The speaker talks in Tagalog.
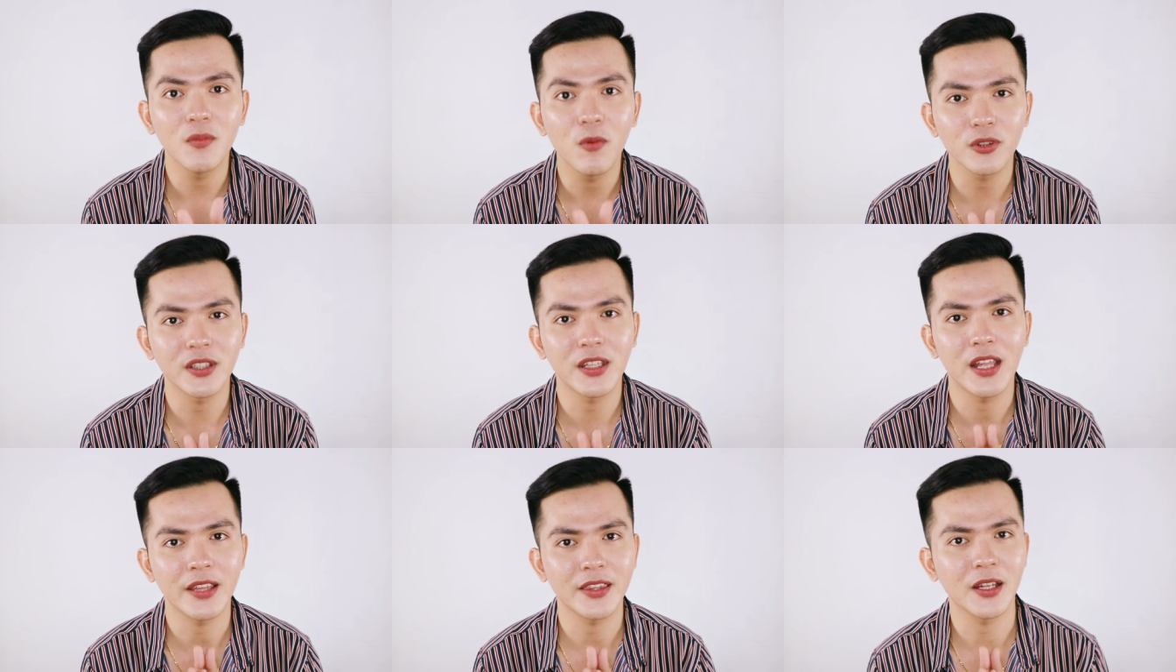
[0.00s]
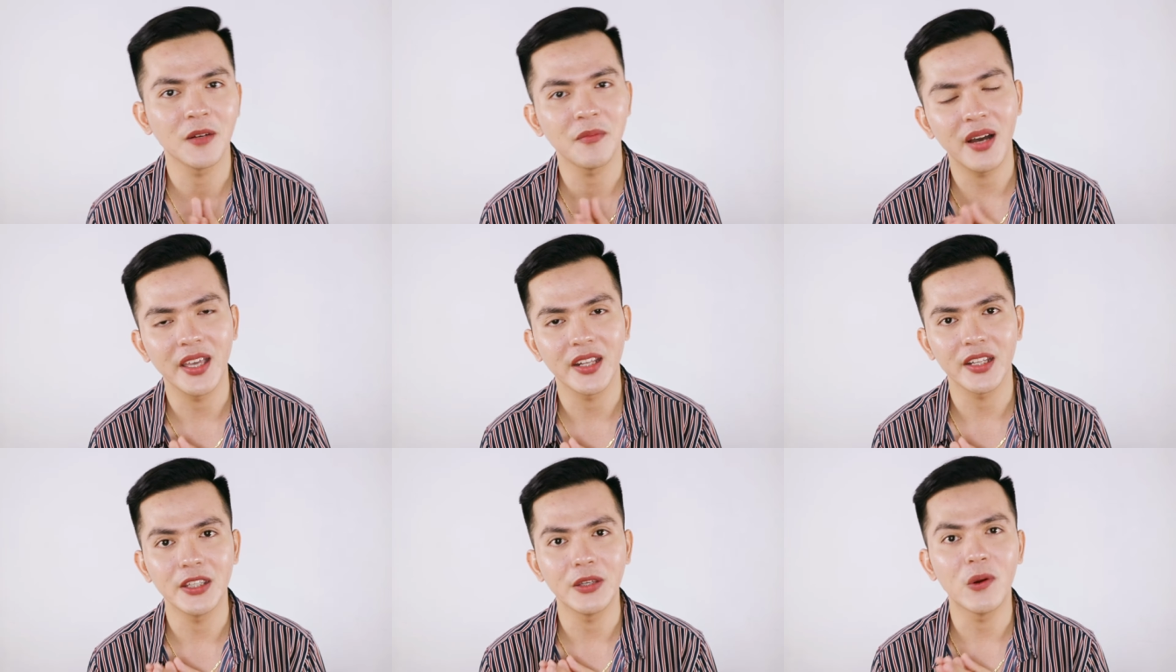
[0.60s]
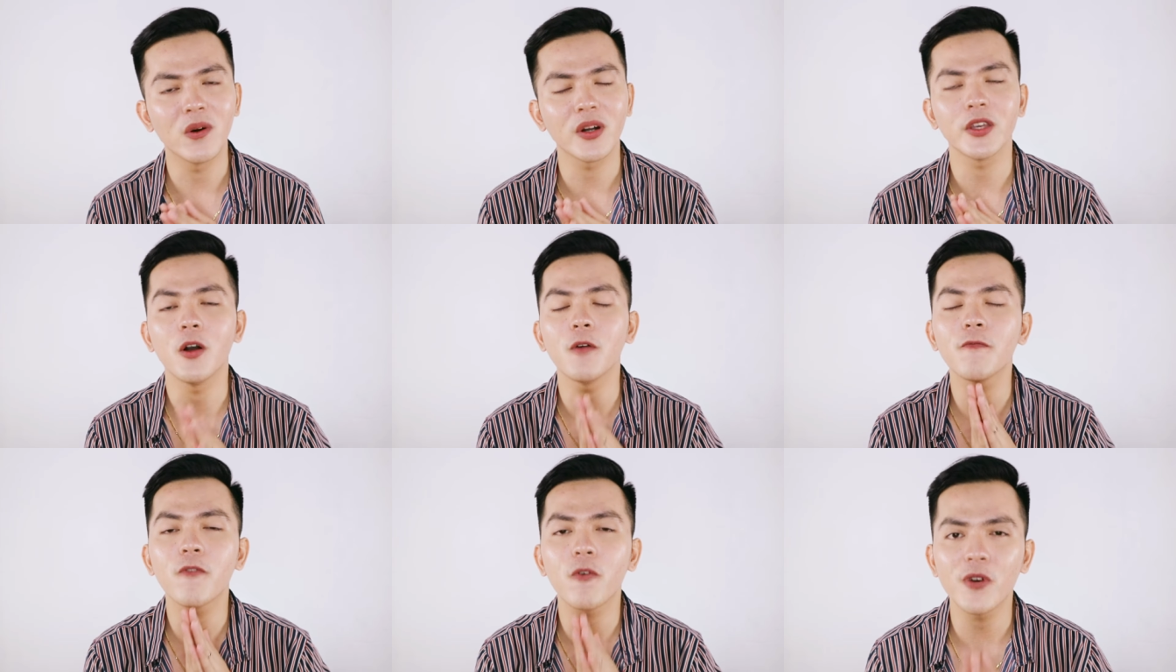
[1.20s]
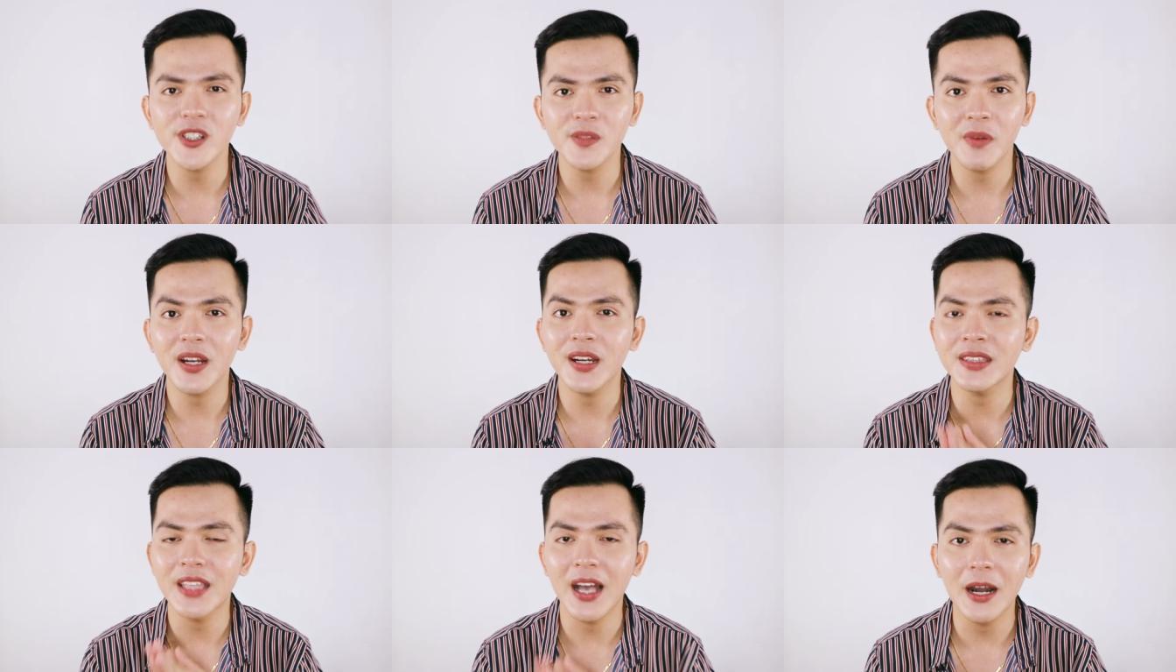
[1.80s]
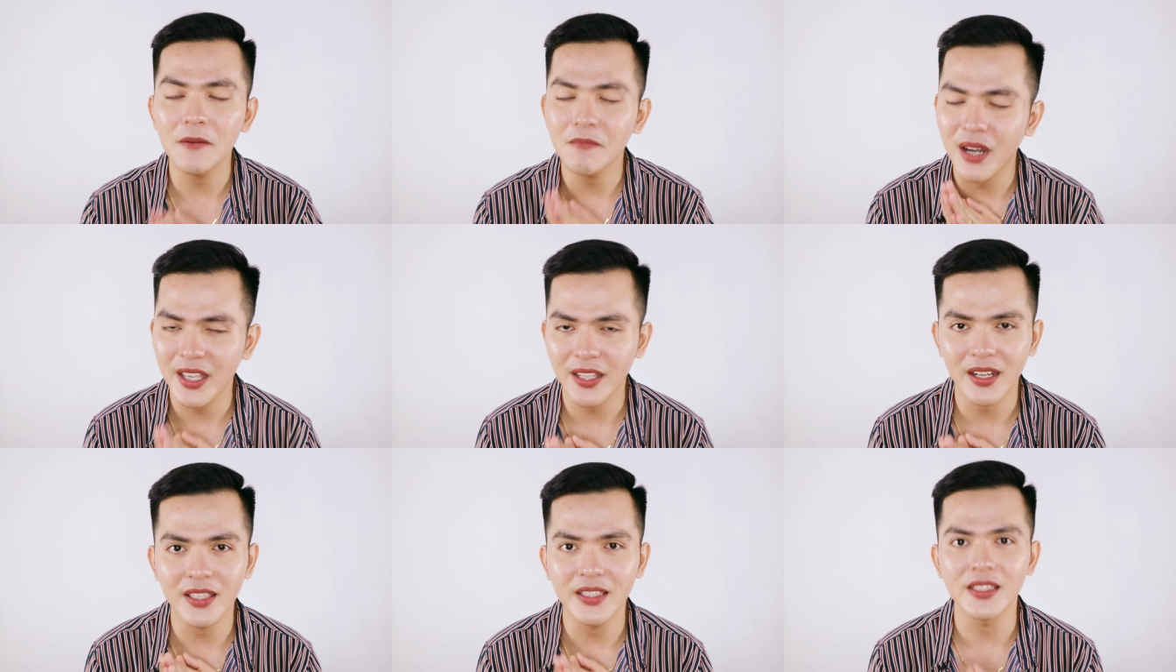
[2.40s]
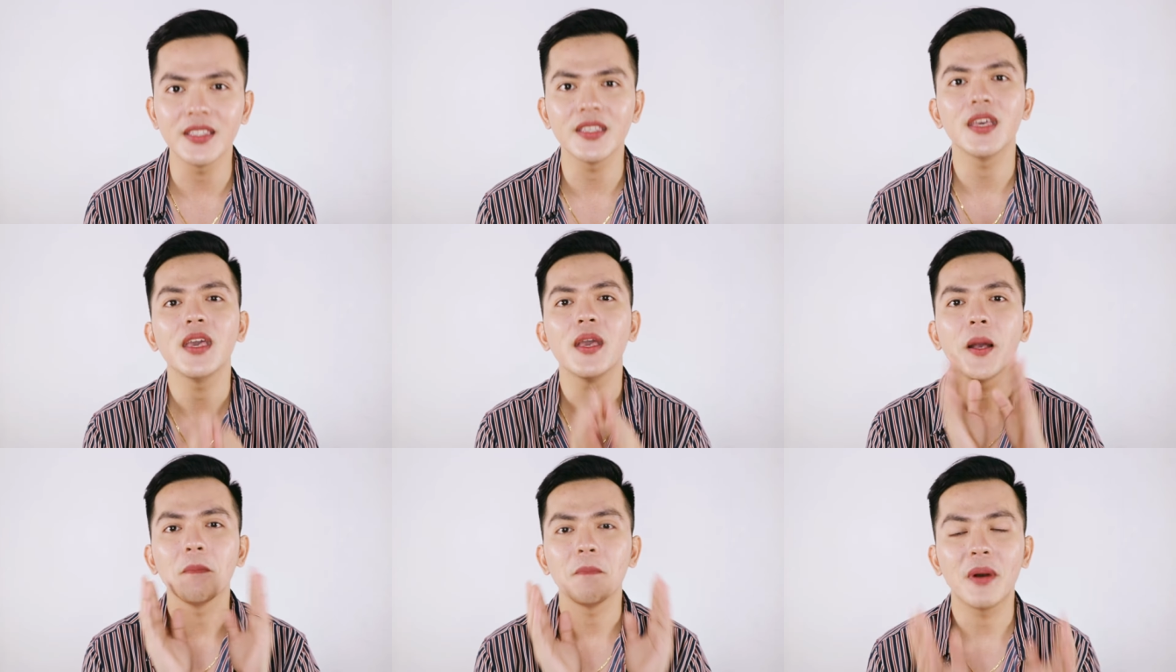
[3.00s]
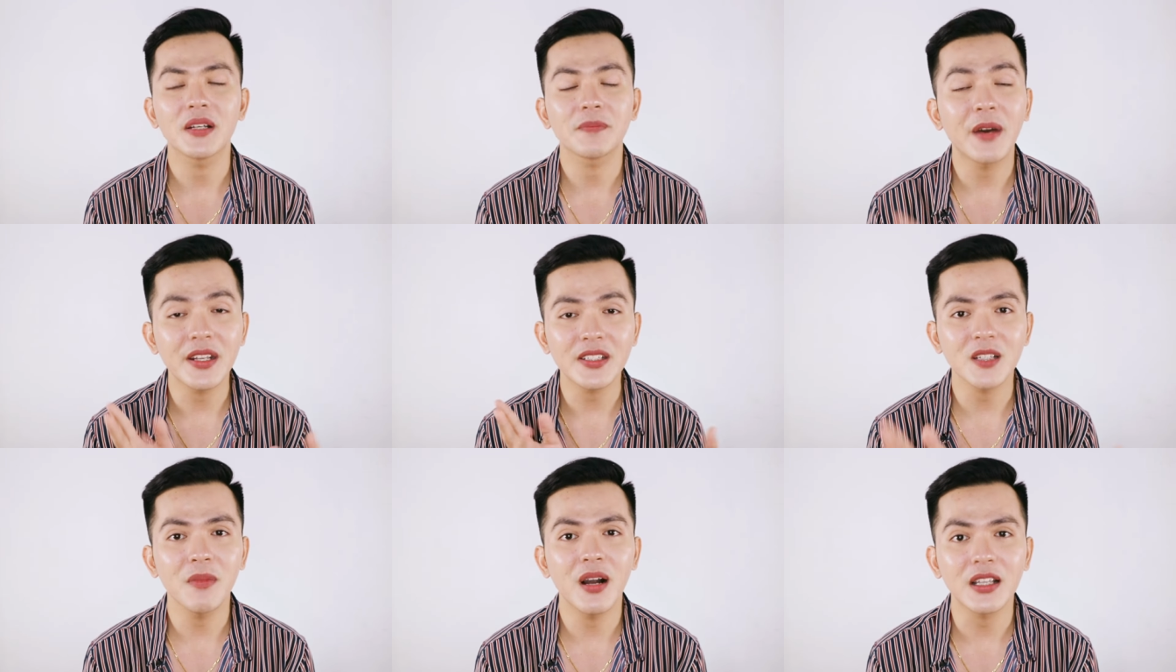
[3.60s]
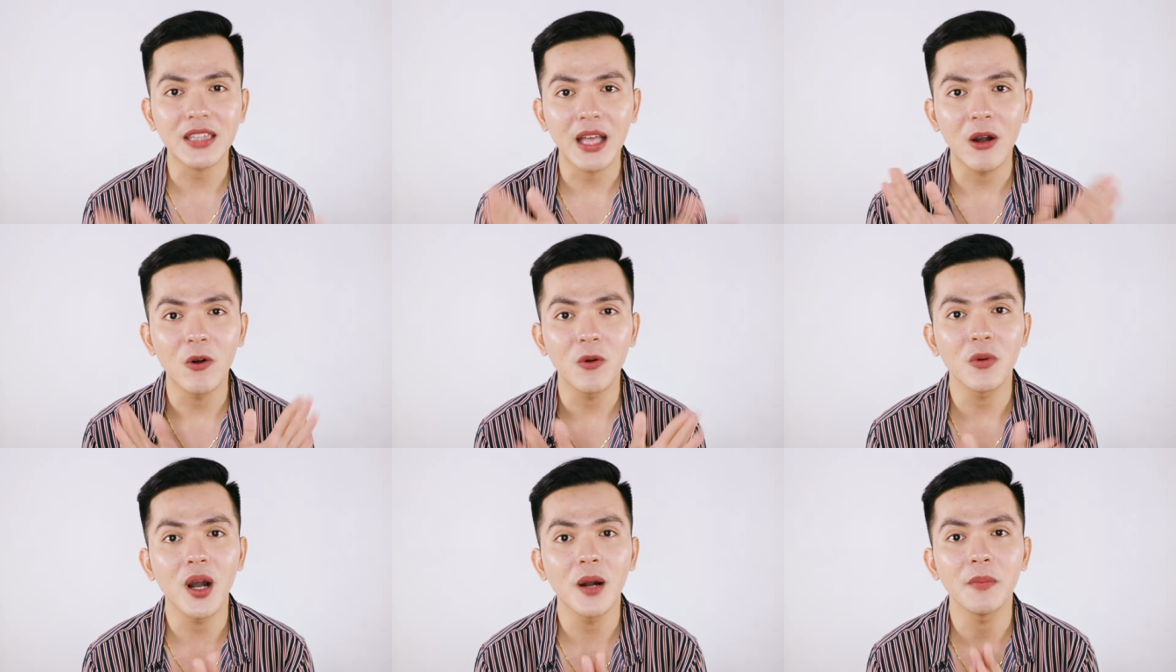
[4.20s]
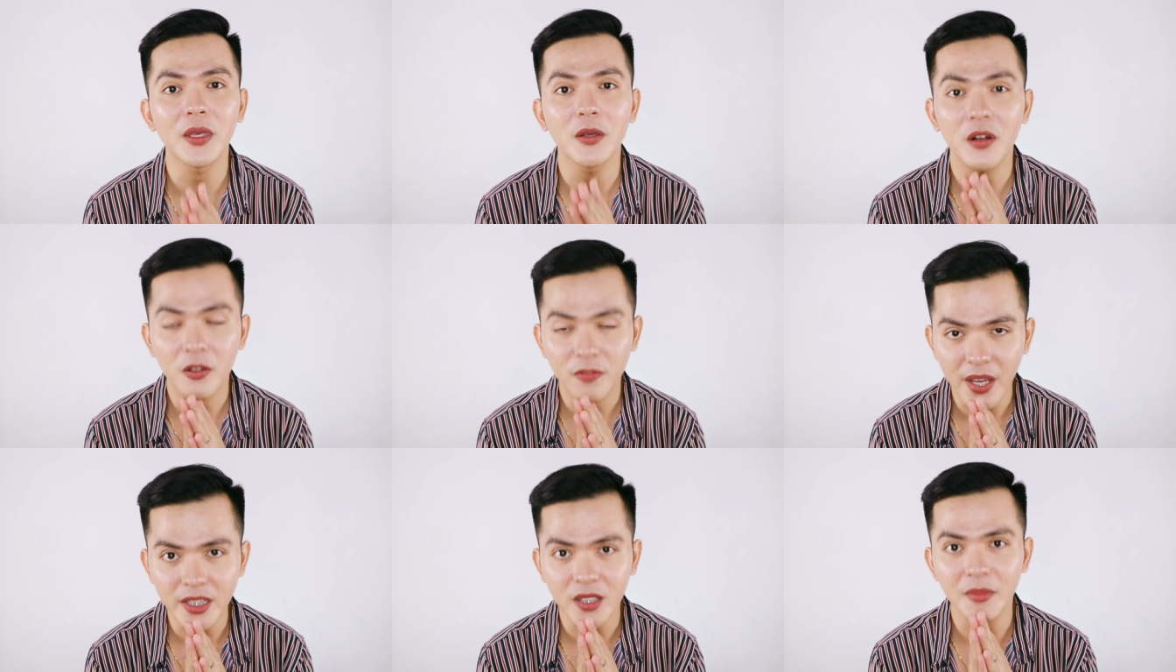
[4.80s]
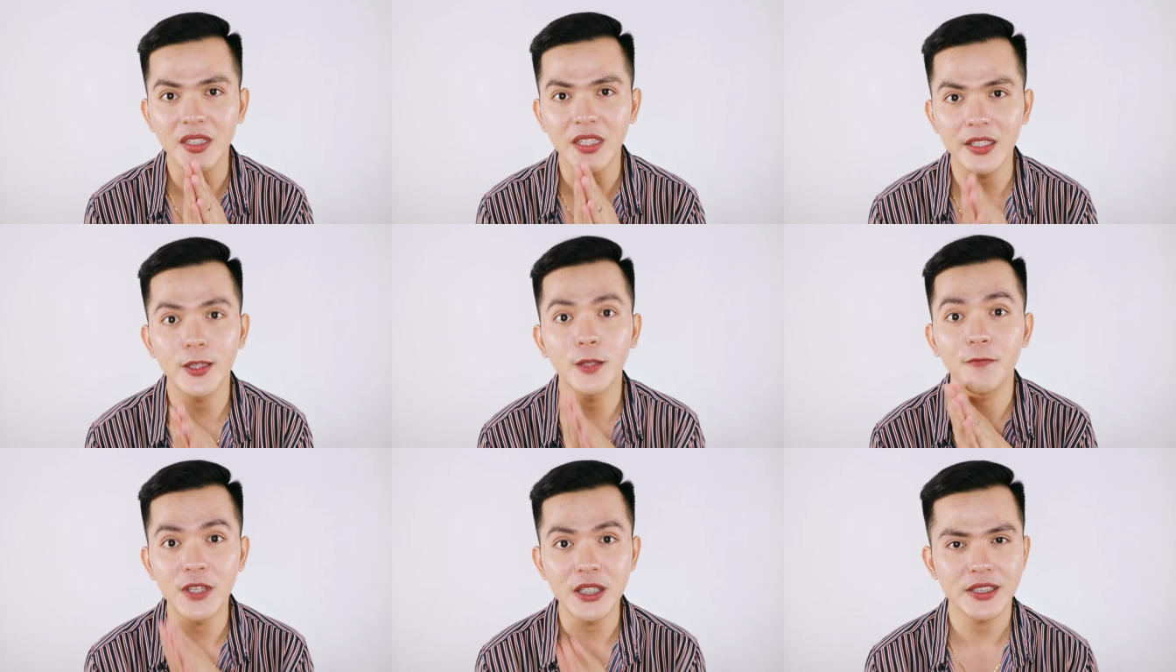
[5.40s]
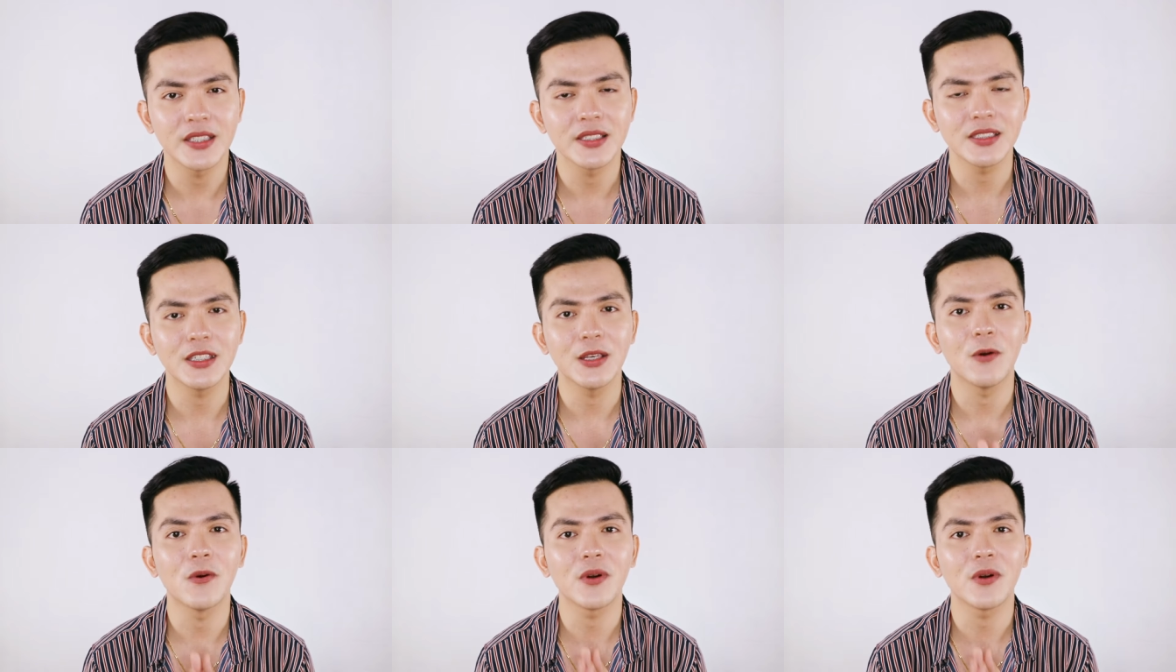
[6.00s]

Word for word: kalimutan na natin ang Myra E. Okay, of course maganda ang Myra E para sa mga taong uh, may vitamin E deficiency,